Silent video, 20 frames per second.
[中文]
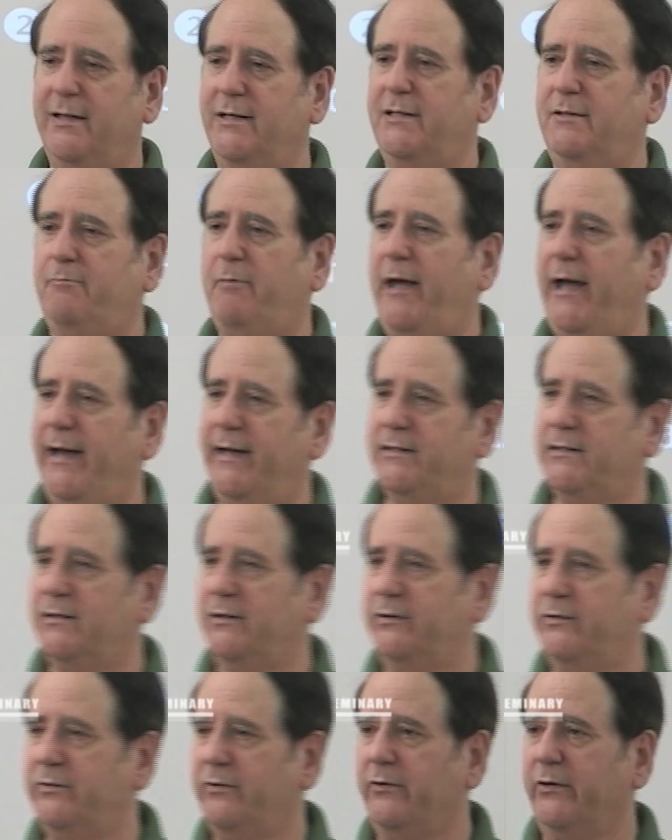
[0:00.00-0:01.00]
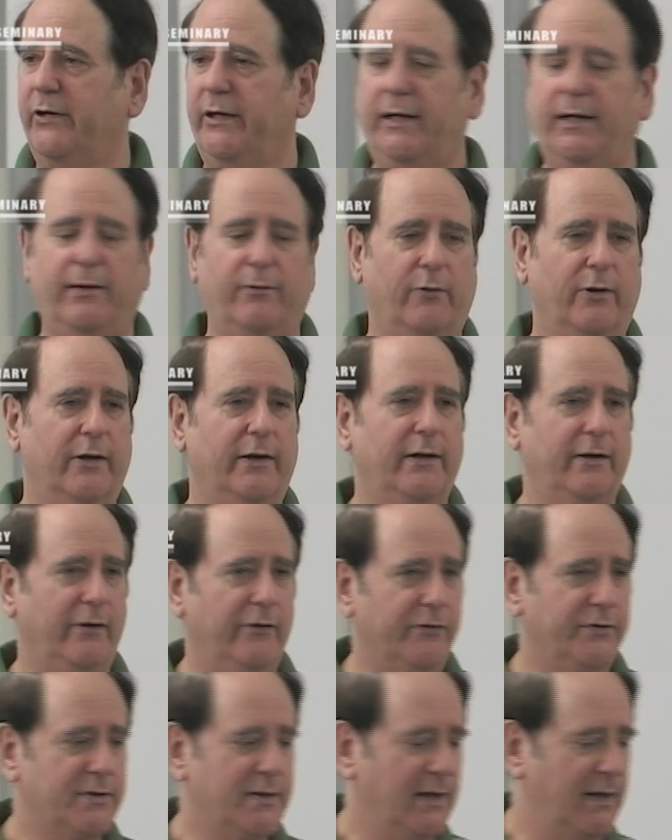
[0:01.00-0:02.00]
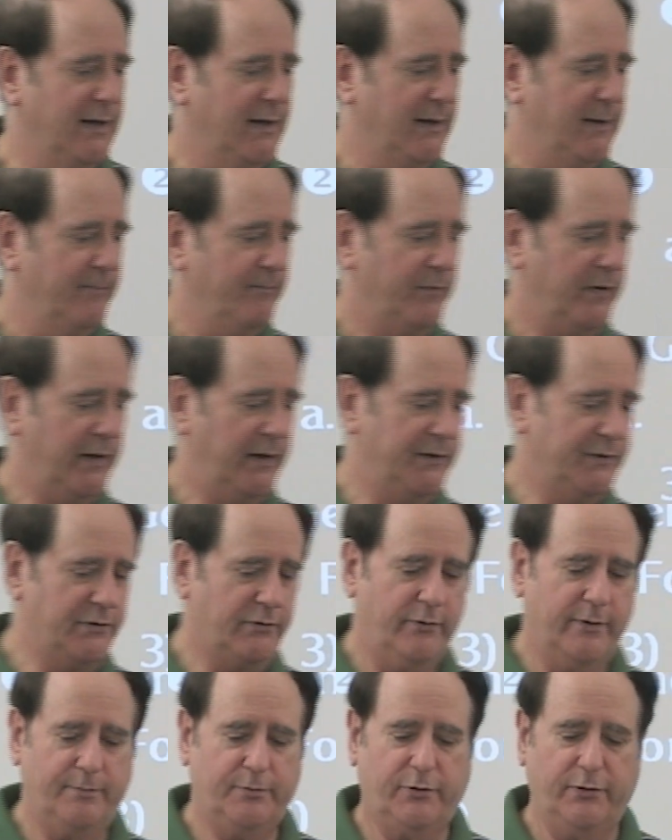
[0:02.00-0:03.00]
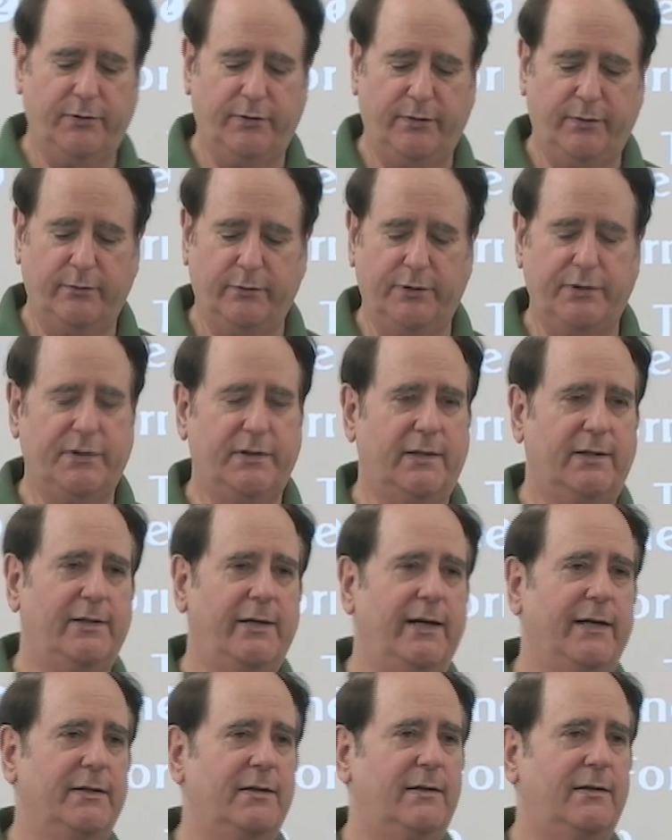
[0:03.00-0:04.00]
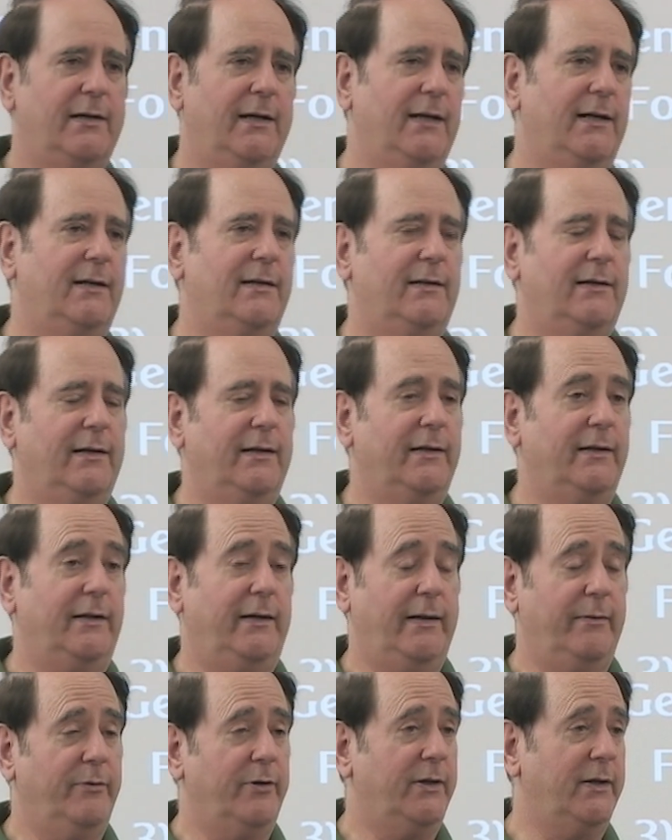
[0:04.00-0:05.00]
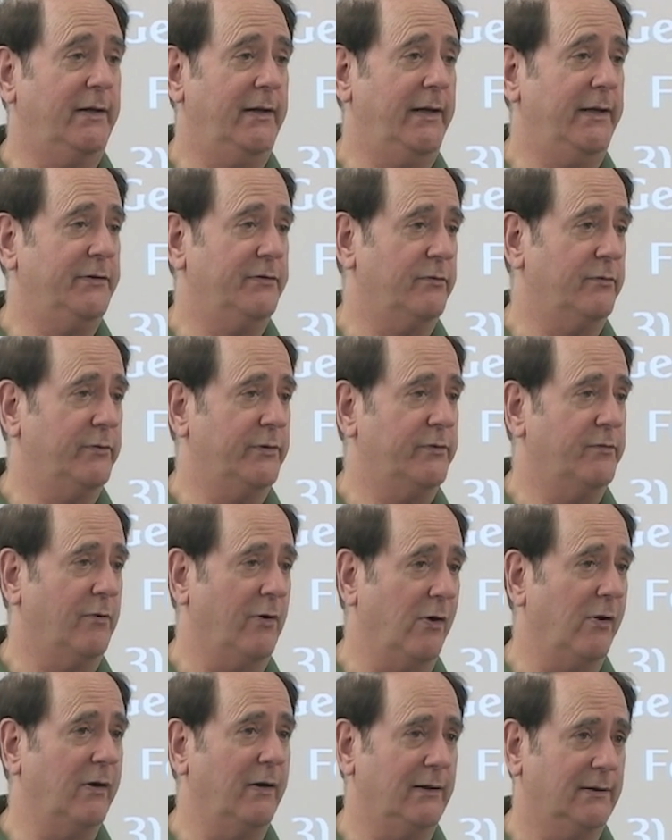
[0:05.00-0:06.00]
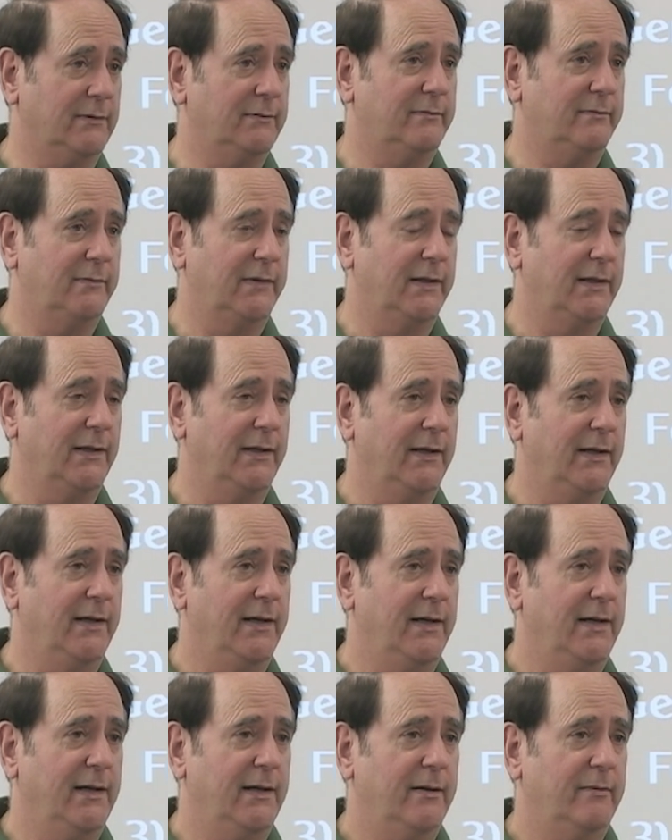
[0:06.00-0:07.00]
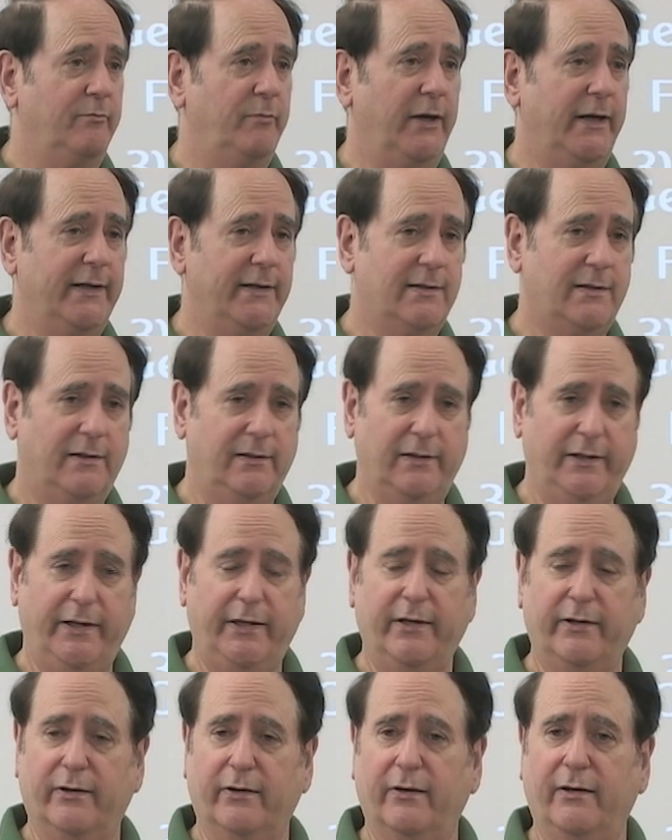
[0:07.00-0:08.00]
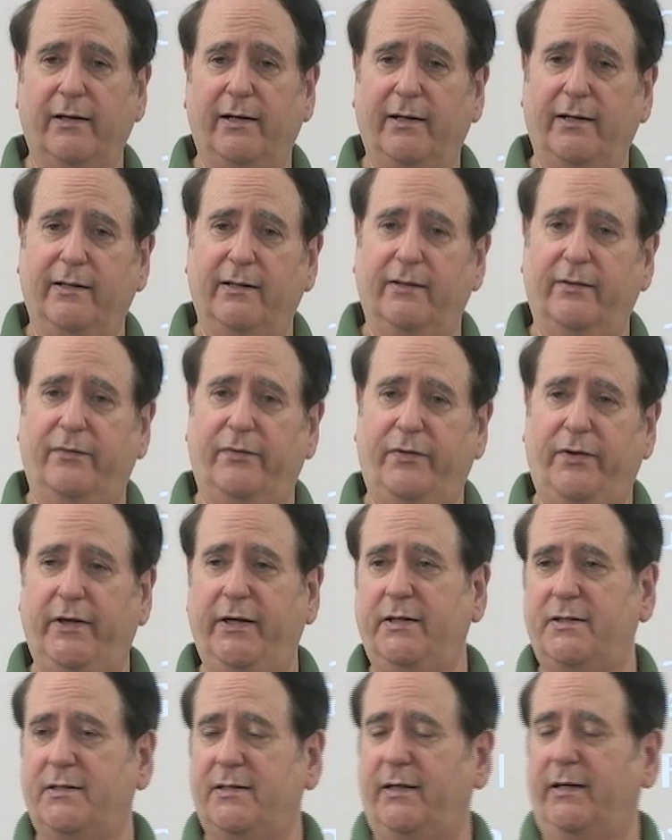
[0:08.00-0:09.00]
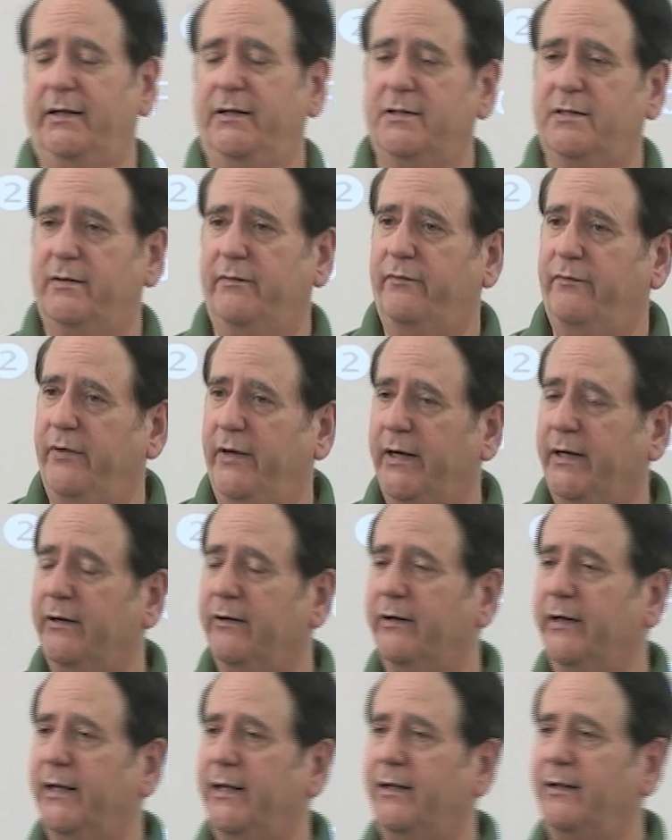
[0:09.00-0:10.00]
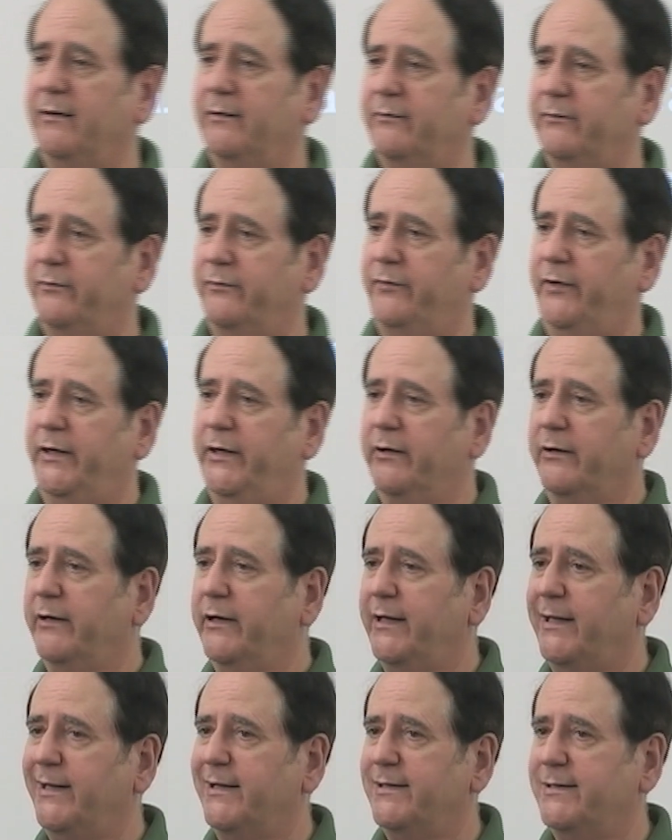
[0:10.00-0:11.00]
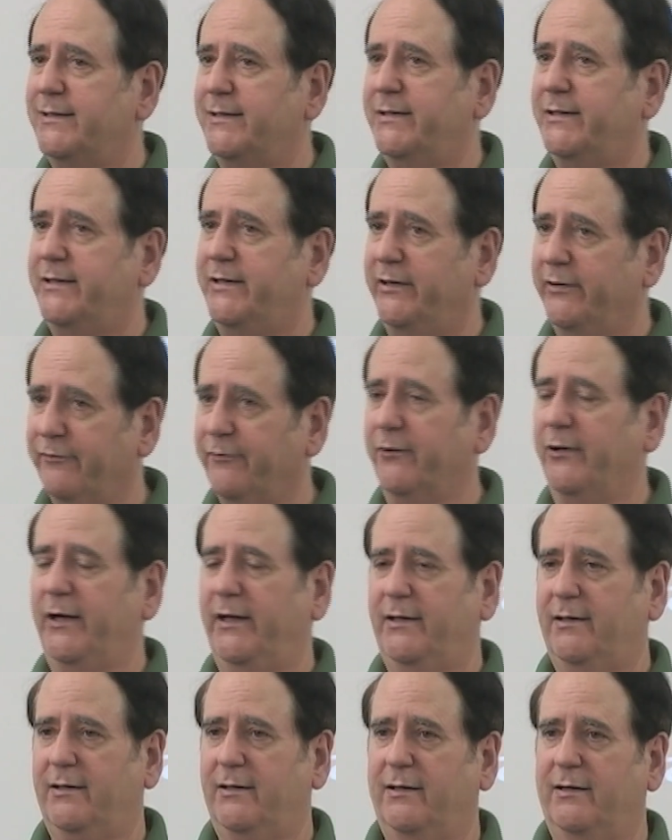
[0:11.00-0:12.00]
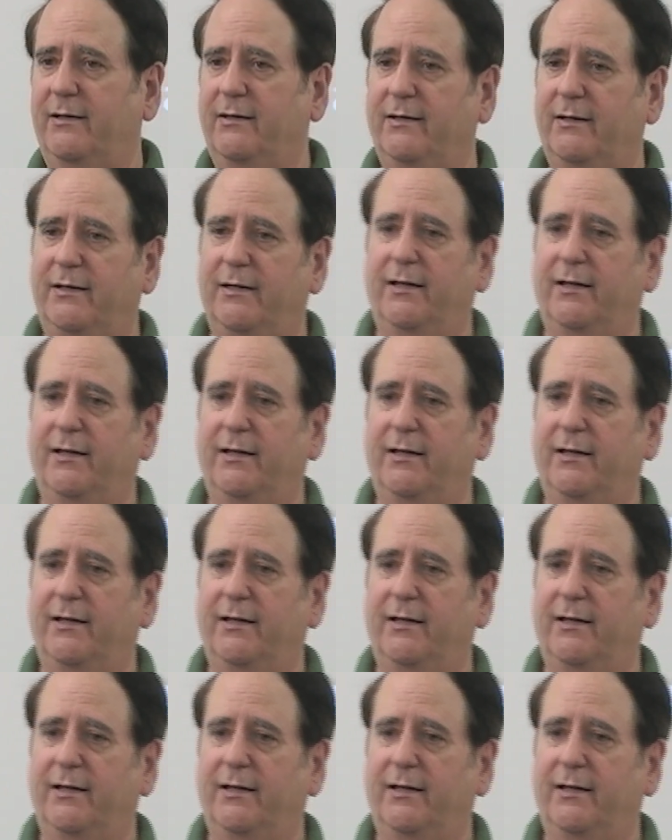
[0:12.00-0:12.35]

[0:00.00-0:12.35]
地方显示出尼布贾尼撒他所说的是错误的，但清楚的是，这是非常非常不同于